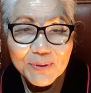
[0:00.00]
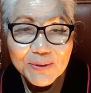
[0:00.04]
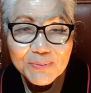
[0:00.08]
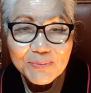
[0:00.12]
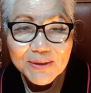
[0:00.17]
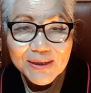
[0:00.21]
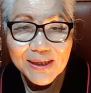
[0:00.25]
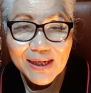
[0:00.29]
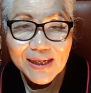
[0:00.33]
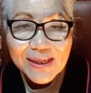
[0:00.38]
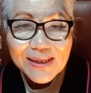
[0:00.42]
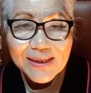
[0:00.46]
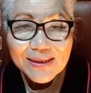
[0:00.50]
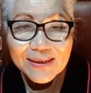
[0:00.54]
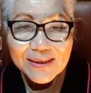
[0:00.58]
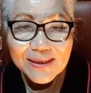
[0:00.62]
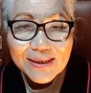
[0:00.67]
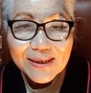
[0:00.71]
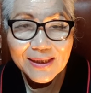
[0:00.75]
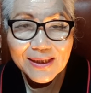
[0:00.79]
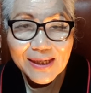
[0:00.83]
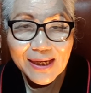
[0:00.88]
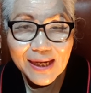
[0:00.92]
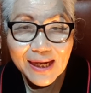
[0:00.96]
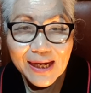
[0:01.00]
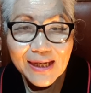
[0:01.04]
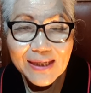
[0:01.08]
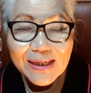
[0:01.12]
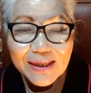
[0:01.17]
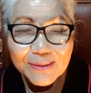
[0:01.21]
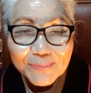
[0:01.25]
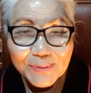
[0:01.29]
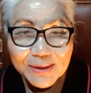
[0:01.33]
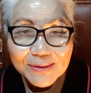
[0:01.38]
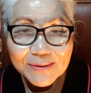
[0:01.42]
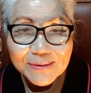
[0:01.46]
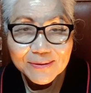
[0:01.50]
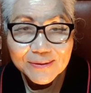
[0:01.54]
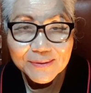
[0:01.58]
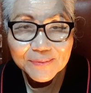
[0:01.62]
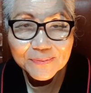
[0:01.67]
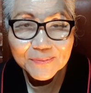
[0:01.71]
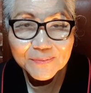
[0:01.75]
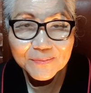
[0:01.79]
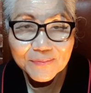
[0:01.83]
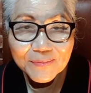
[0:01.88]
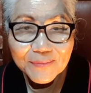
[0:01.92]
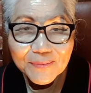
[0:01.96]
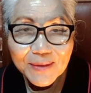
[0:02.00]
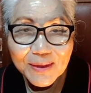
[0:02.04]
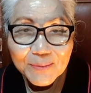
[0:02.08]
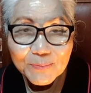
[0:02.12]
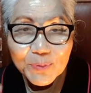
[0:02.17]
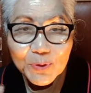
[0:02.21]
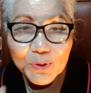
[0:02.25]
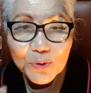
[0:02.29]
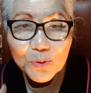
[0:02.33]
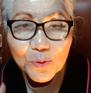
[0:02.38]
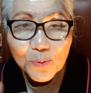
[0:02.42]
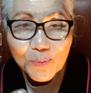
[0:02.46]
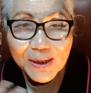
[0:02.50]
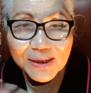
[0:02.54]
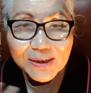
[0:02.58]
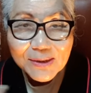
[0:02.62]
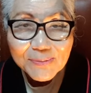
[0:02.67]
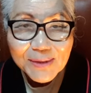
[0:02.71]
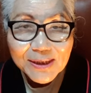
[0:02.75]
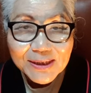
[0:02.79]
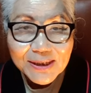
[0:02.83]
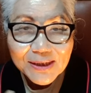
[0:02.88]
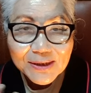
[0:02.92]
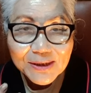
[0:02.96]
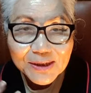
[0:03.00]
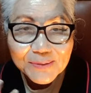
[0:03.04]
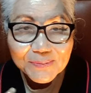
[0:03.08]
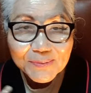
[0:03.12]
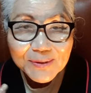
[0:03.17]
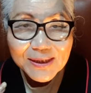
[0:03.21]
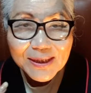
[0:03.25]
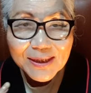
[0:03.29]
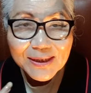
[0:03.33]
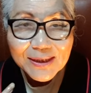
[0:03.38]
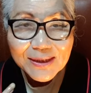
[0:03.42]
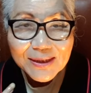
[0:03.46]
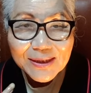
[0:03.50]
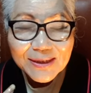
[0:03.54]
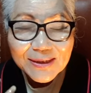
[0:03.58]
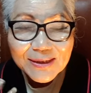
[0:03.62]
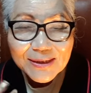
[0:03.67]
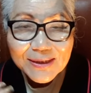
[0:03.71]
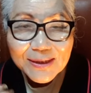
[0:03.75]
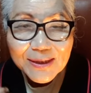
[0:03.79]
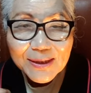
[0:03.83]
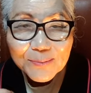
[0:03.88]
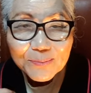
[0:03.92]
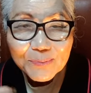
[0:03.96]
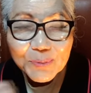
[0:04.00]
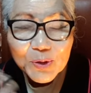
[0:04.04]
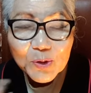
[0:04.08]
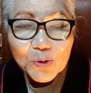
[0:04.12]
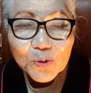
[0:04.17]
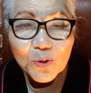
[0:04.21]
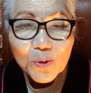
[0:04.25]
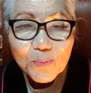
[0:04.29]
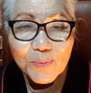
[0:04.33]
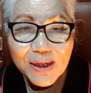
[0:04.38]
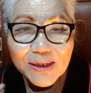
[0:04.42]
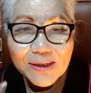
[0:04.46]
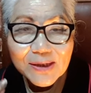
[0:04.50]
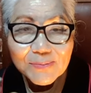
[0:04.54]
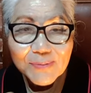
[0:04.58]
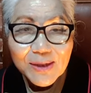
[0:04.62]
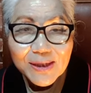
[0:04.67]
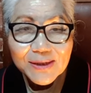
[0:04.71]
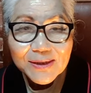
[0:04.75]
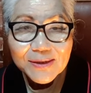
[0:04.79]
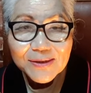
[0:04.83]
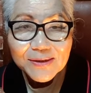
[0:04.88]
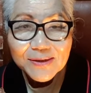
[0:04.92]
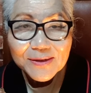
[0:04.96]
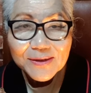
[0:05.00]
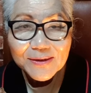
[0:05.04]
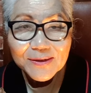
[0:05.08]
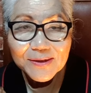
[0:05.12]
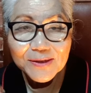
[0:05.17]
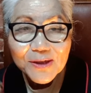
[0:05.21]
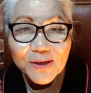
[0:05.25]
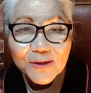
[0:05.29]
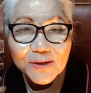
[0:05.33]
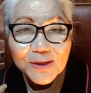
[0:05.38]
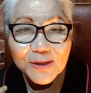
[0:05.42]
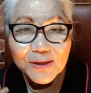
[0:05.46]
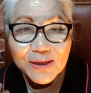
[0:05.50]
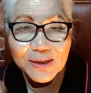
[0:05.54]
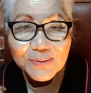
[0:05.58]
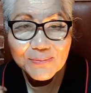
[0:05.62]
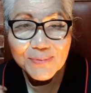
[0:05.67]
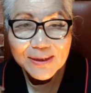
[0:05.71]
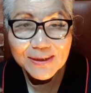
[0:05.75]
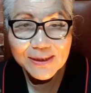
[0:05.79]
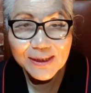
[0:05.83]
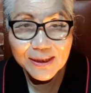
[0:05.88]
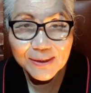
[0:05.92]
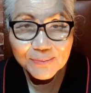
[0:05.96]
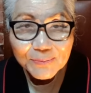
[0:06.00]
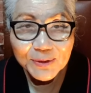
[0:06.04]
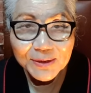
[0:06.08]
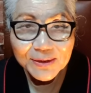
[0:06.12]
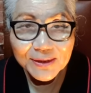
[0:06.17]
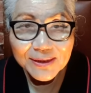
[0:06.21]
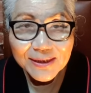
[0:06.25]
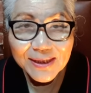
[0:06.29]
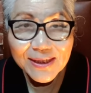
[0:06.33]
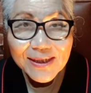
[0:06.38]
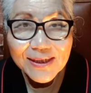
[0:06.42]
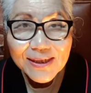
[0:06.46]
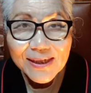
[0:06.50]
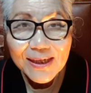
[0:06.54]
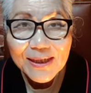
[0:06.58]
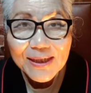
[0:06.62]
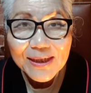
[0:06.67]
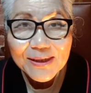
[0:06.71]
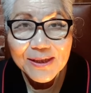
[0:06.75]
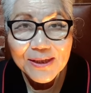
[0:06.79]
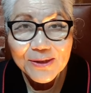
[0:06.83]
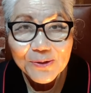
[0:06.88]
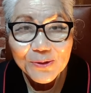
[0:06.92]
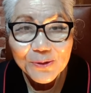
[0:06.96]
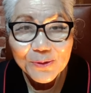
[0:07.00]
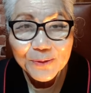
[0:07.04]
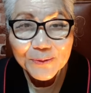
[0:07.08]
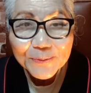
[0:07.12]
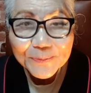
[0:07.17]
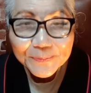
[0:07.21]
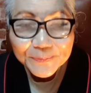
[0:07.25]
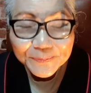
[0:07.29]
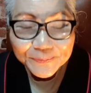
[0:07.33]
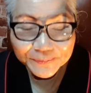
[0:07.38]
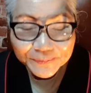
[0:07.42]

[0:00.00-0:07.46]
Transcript: 비밀을 알, 알까 봐서 비유로 말씀하신 것입니다. 비유로 말씀하신 것을 성령이 임한 사람은 이해를 하게 되죠.